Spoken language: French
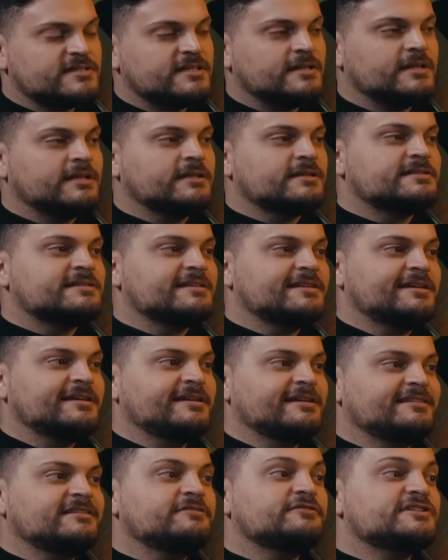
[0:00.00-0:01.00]

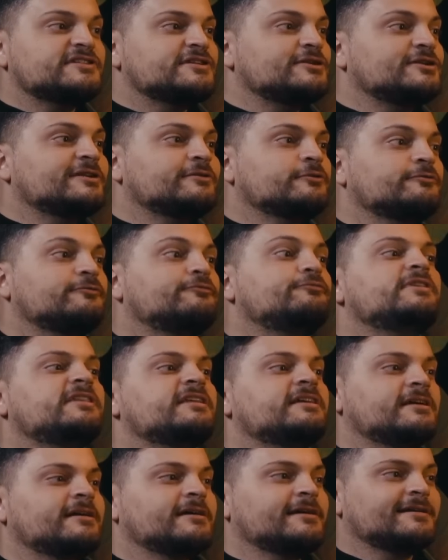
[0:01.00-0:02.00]
c'est difficile de
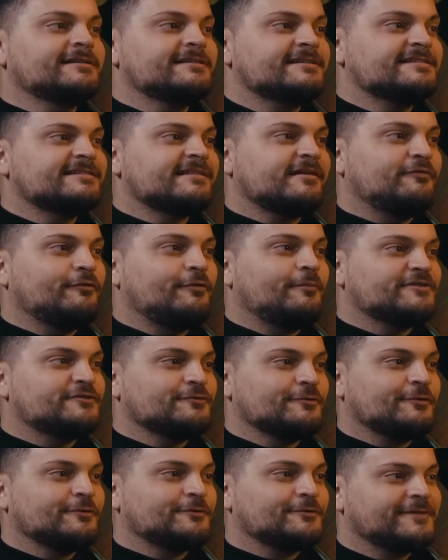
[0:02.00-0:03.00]
fouetter des
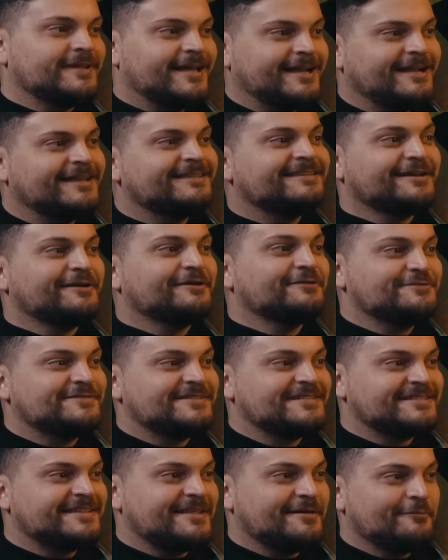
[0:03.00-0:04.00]
informations quand on est à l'intérieur du
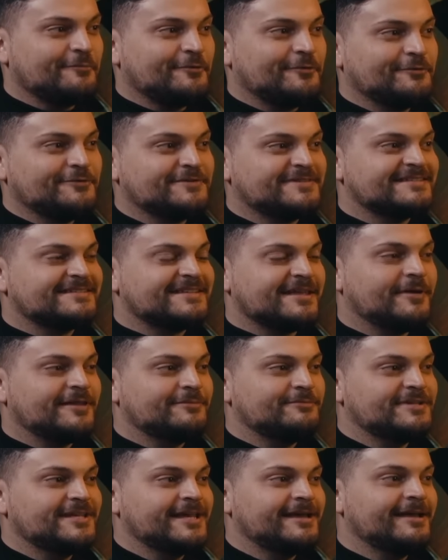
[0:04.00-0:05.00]
système, euh, du système
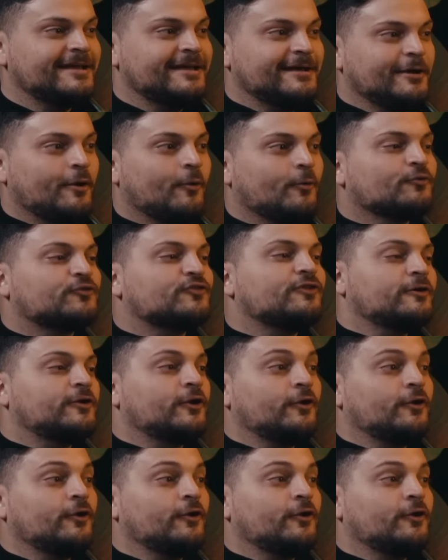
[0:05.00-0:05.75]
NBA. On sent